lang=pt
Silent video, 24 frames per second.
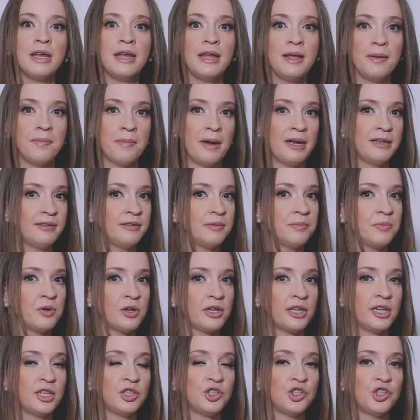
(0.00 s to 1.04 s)
e mais
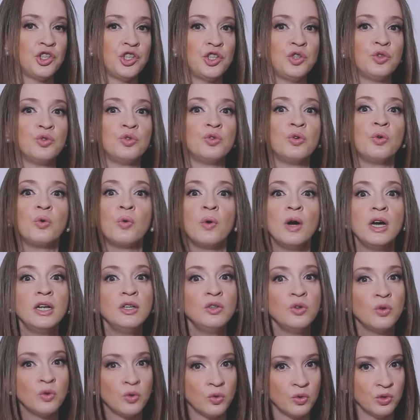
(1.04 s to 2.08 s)
importante de tudo,
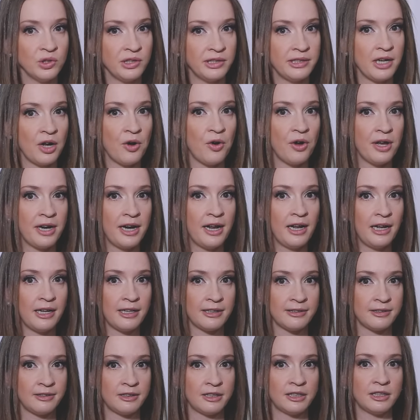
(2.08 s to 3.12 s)
quanto custa a hora
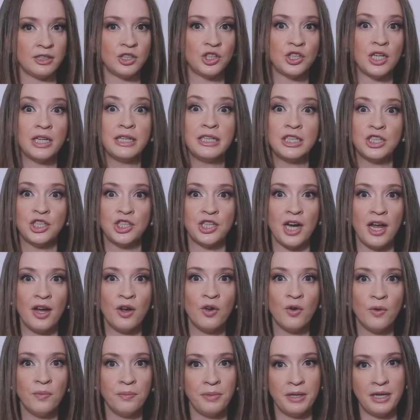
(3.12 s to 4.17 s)
extra? Já deixar
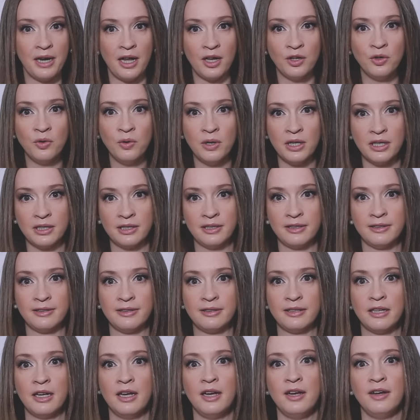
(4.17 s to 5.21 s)
combinado antes.